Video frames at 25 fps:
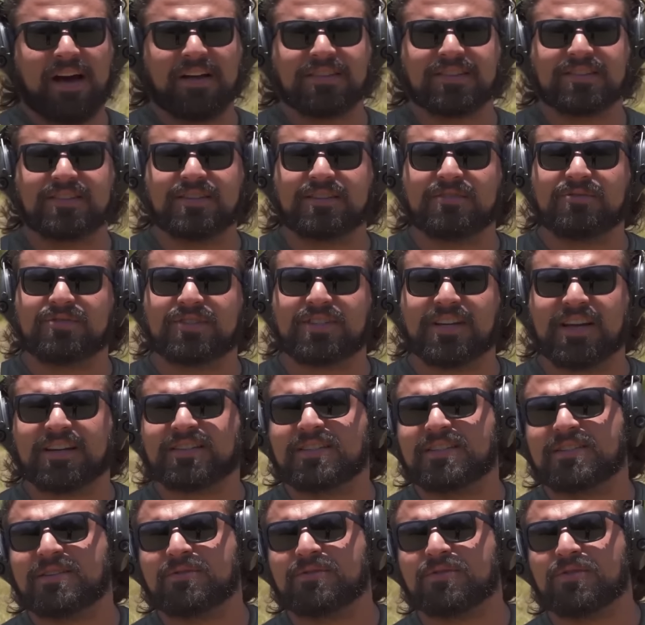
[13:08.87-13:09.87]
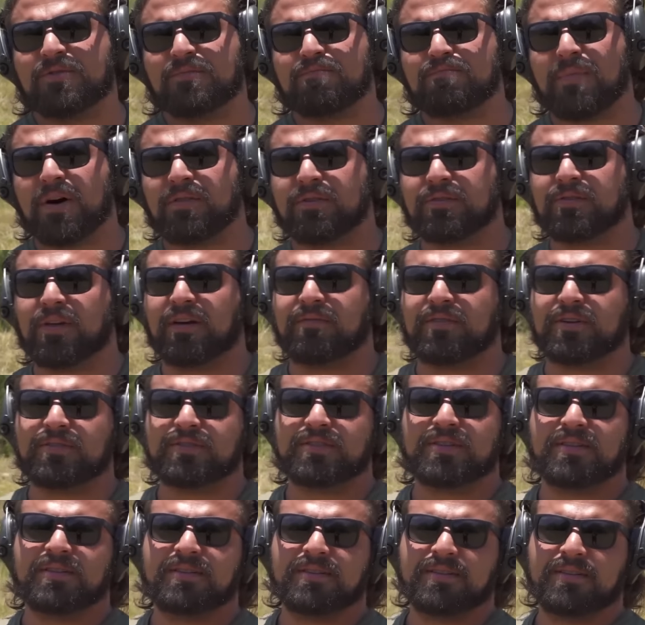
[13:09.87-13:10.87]
Увидимся, мои ненаглядные
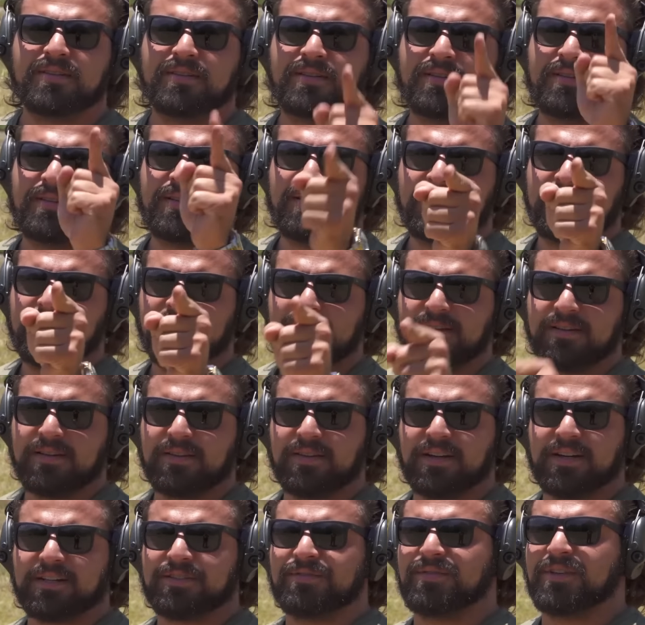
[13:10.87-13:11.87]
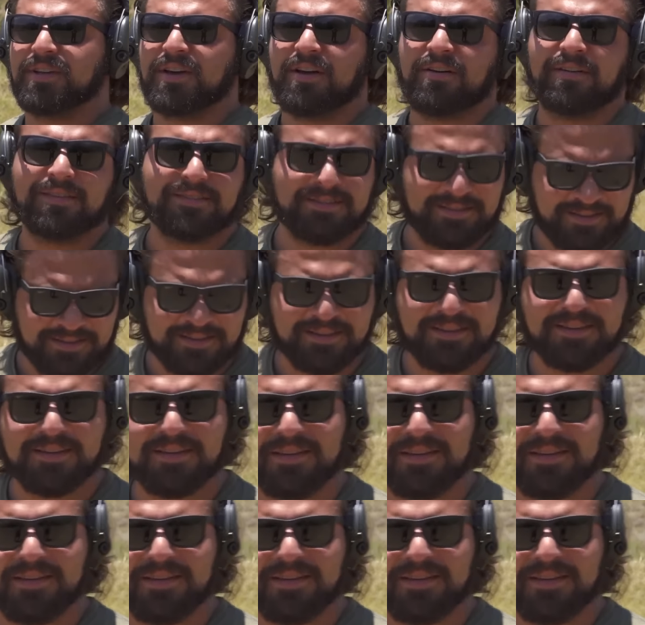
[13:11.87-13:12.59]
мамкины ютуберы, в следующем видео.